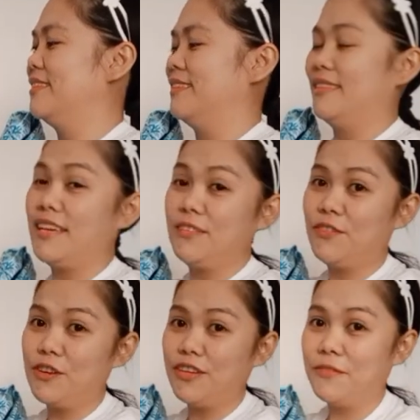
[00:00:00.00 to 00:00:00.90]
Size
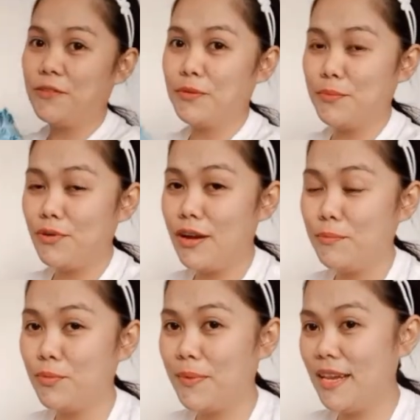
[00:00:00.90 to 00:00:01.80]
44 po nga
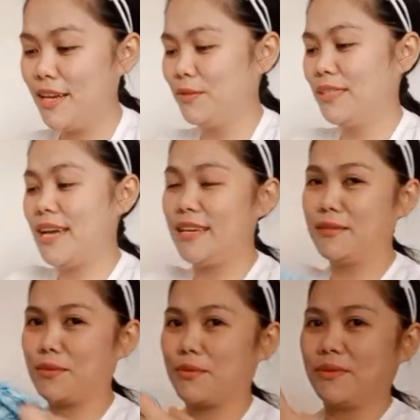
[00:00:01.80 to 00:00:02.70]
po pala yung
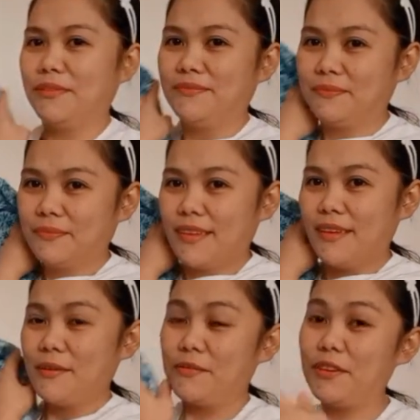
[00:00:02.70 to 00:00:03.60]
size ko.
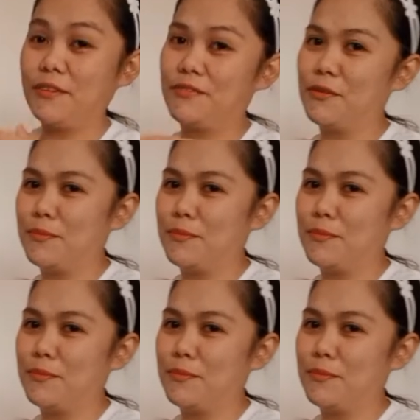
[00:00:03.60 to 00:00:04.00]
44 po